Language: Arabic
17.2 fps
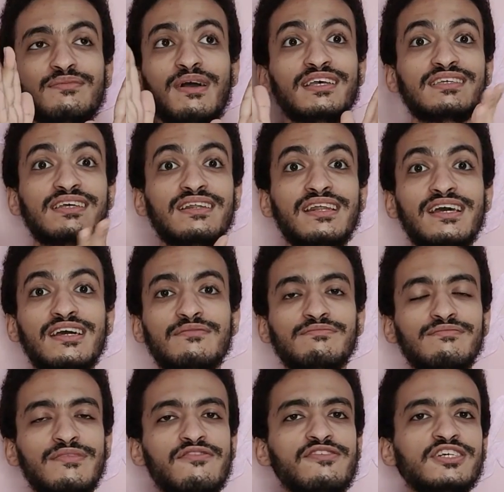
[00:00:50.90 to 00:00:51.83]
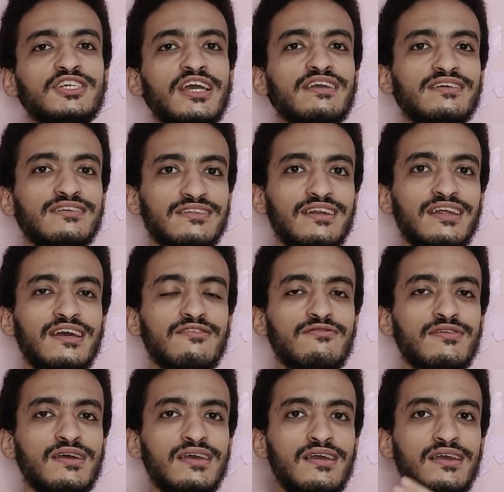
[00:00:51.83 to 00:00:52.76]
مقاس اللاب مفيش اي اختلاف
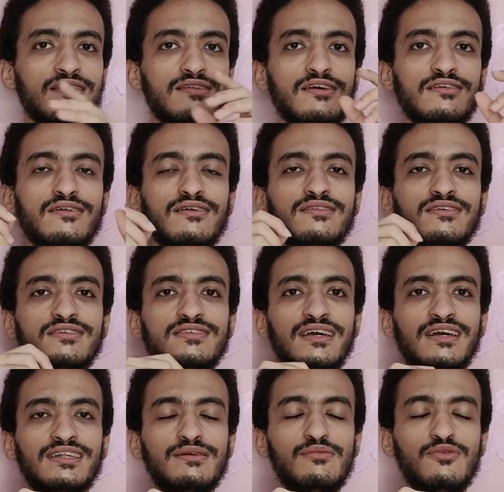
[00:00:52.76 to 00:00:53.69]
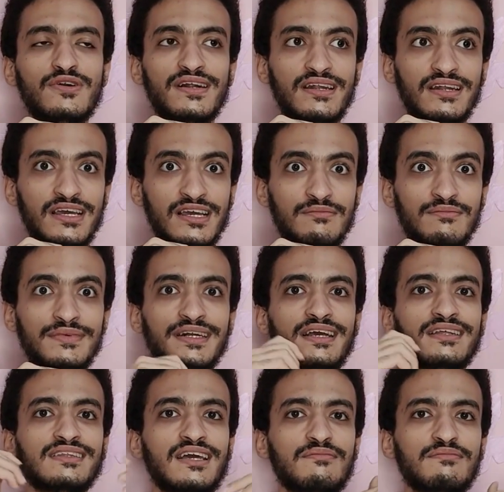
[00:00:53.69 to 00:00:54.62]
تقدر تستخدمه كلاب
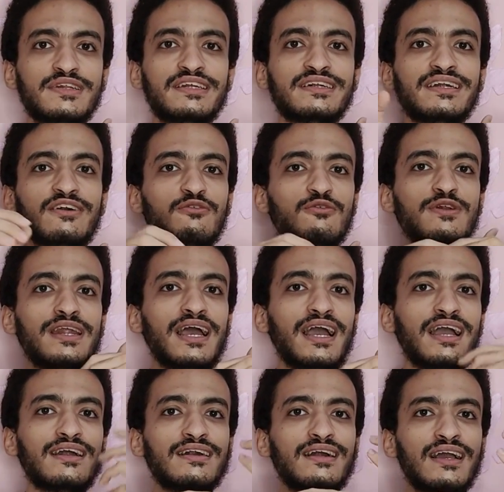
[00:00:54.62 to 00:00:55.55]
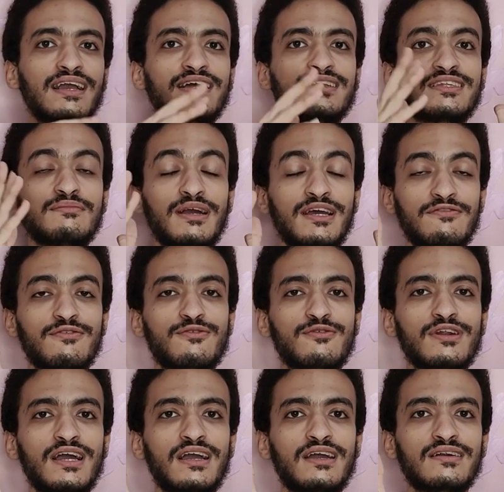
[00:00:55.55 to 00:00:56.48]
كتابلت ككل حاجه هيأدي معاك في
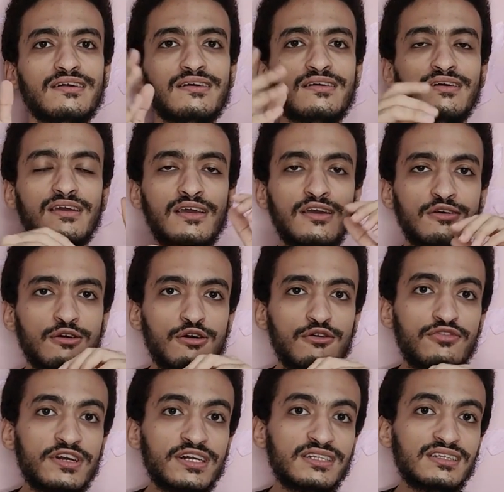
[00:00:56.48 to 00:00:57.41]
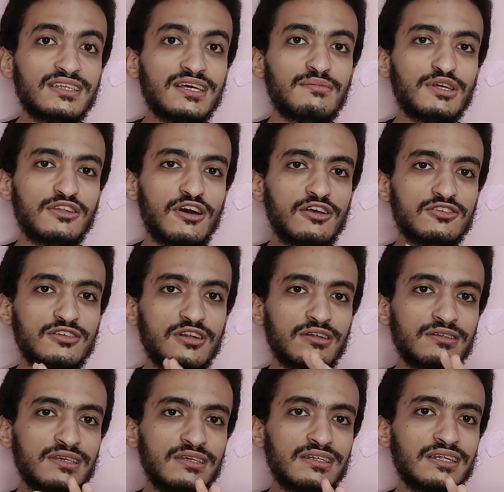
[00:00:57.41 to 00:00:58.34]
كل حاجه هو فكره التابات
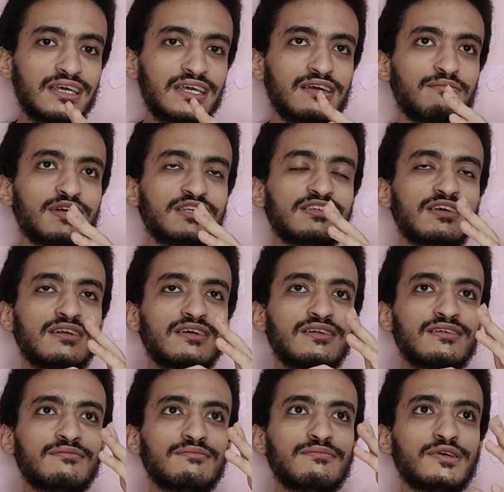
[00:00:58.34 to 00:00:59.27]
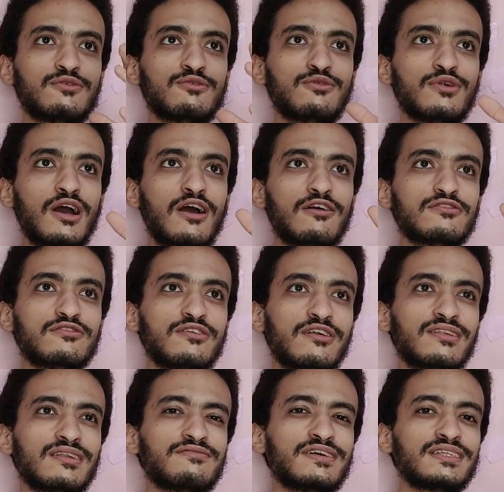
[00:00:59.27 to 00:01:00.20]
اصلا دي ان هي مثلا بتكون اكتر
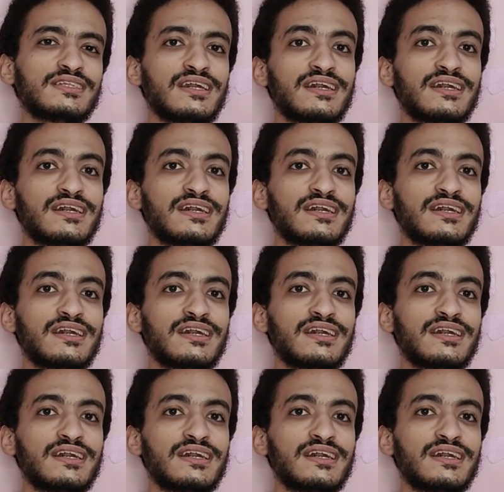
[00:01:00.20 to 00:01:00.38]
لفئه